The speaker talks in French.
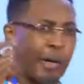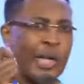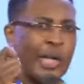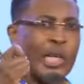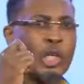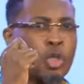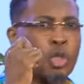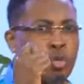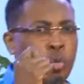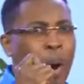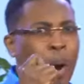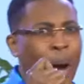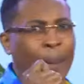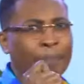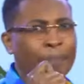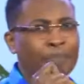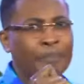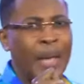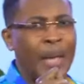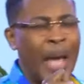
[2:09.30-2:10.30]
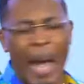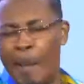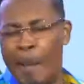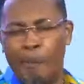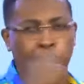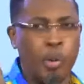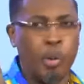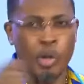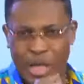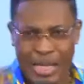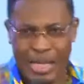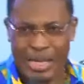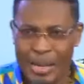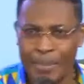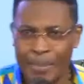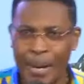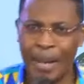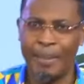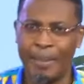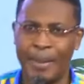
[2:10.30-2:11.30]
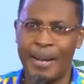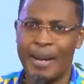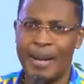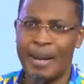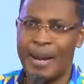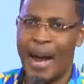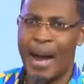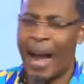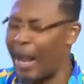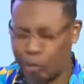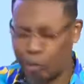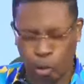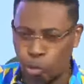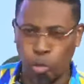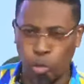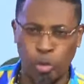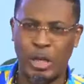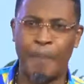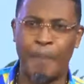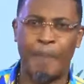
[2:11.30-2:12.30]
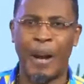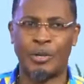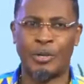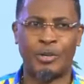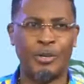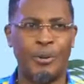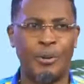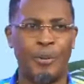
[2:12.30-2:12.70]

qui soit impossible à être touché par Dieu.